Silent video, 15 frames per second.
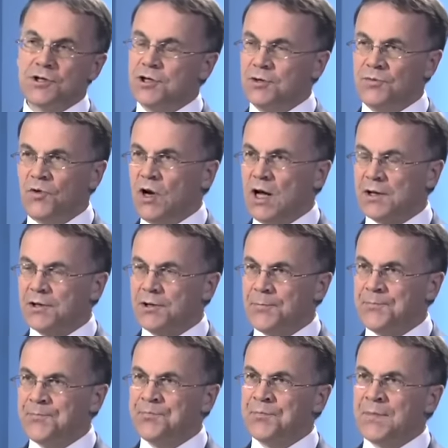siedmiu
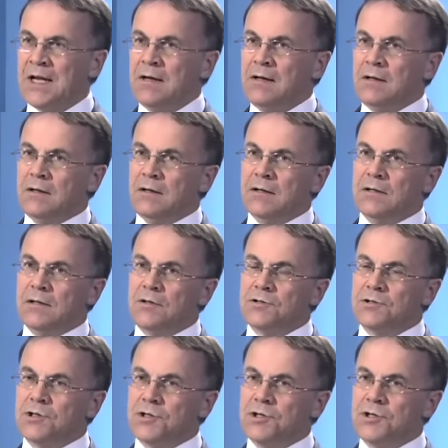lat. Dlatego, że